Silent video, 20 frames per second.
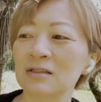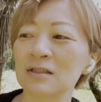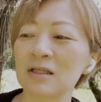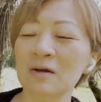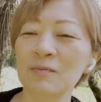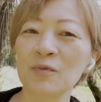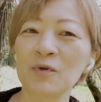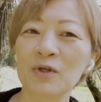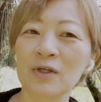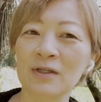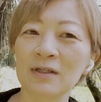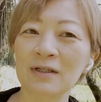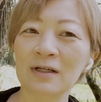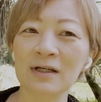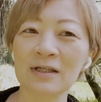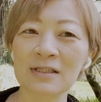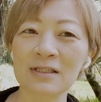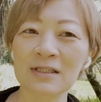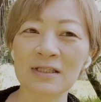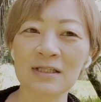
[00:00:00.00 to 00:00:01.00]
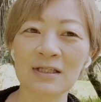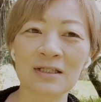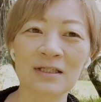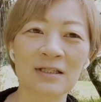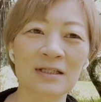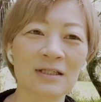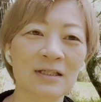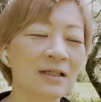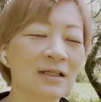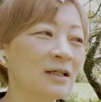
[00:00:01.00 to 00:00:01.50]
寒い感
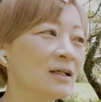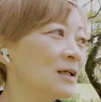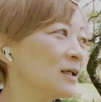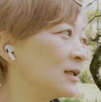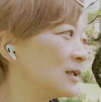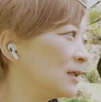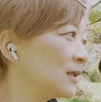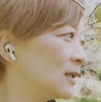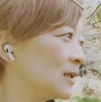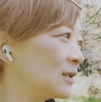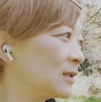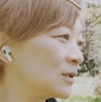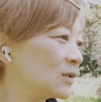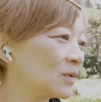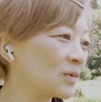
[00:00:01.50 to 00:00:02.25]
じ。